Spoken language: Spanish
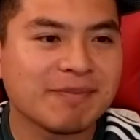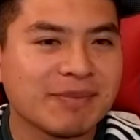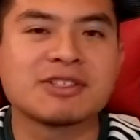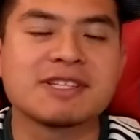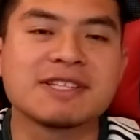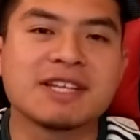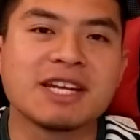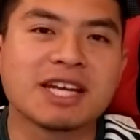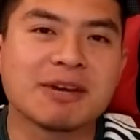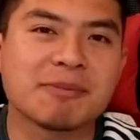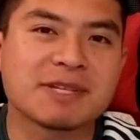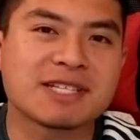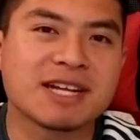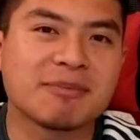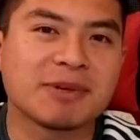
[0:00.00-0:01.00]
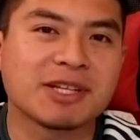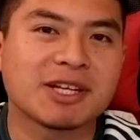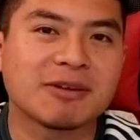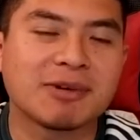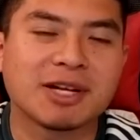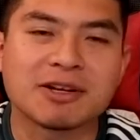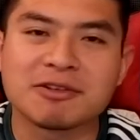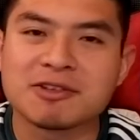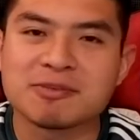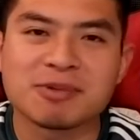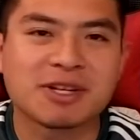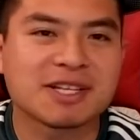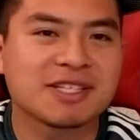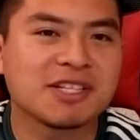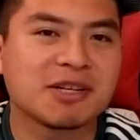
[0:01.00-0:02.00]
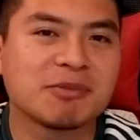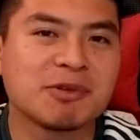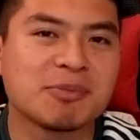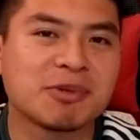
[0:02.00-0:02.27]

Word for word: Entonces tiene que empezar a apretar a Veracruz porque si no muy